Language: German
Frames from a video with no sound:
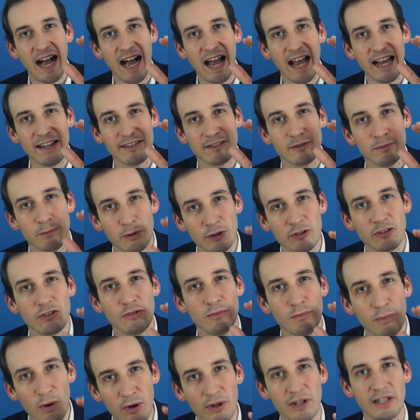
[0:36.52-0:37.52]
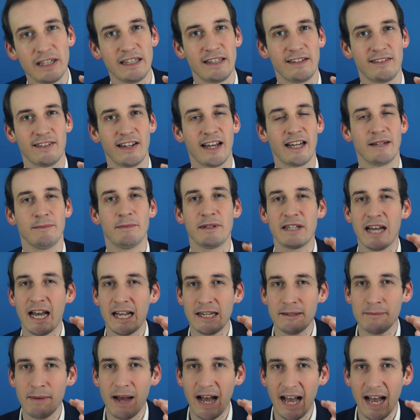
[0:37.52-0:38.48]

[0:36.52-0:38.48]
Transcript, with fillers: es muss möglich sein, mit einem